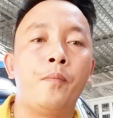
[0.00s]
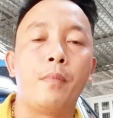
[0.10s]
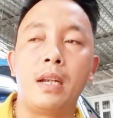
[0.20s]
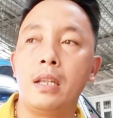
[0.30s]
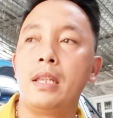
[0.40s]

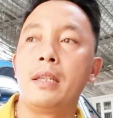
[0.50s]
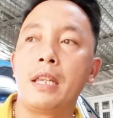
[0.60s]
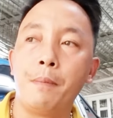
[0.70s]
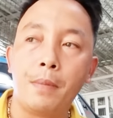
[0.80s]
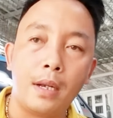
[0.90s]
mình đi thi
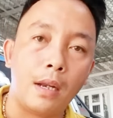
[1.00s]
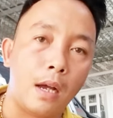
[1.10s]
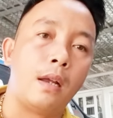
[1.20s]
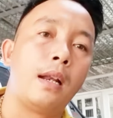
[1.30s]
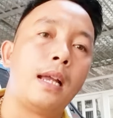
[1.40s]
chim mình
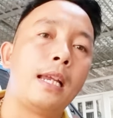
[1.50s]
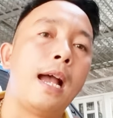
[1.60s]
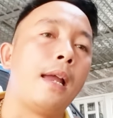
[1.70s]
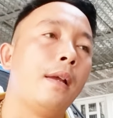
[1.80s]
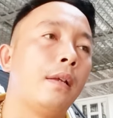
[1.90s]
à lấy
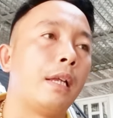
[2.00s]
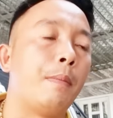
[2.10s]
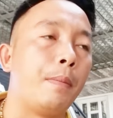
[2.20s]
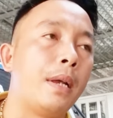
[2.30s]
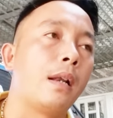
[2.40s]
dài thì
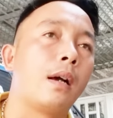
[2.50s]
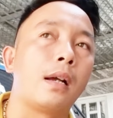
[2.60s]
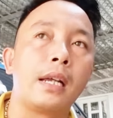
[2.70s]
mình biết được cái